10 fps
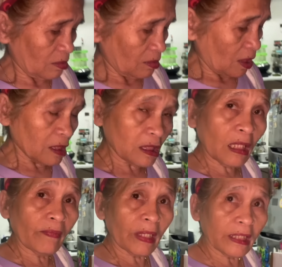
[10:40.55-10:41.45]
Oh, At
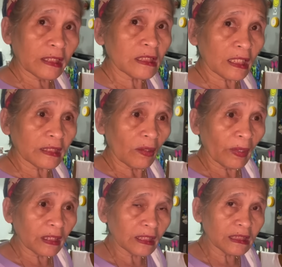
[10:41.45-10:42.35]
saka maganda sa
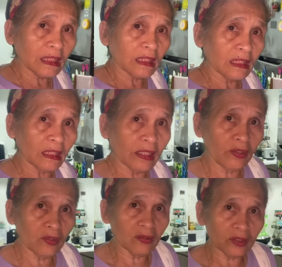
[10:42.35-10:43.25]
katawan kasi
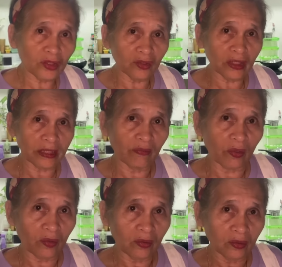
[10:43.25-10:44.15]
yung sugar mo,